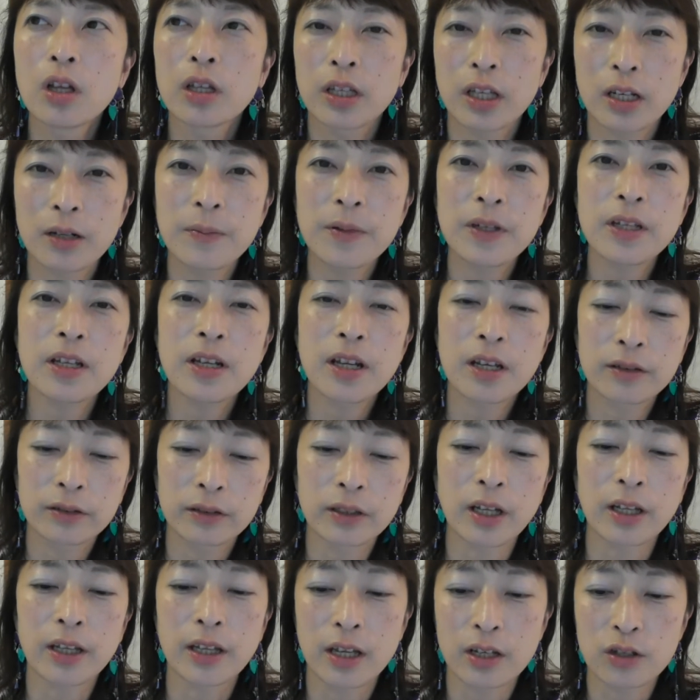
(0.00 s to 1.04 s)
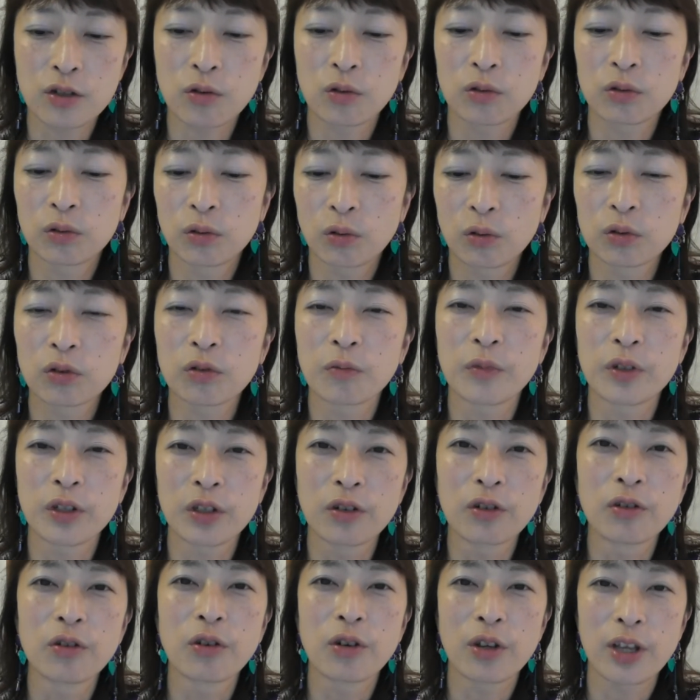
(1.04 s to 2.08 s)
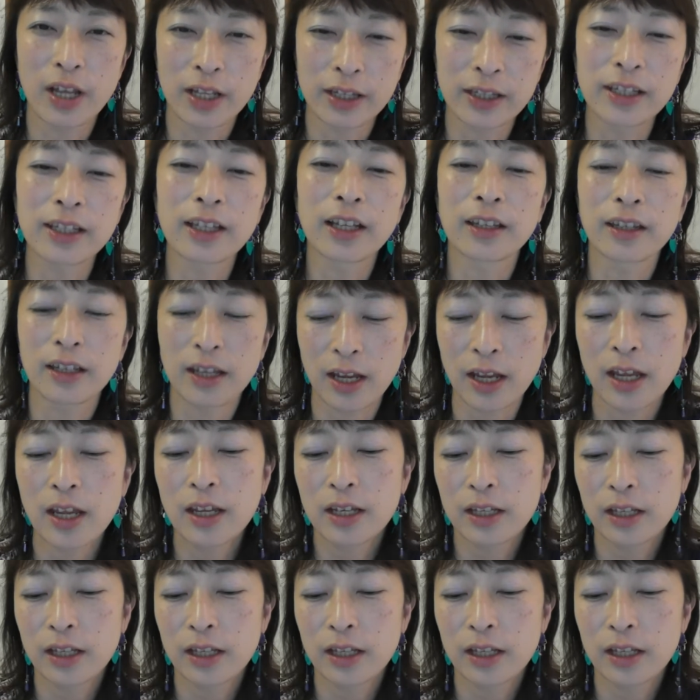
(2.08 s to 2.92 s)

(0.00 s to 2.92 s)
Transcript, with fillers: テレビディレクターで食のこともいろいろやってたんで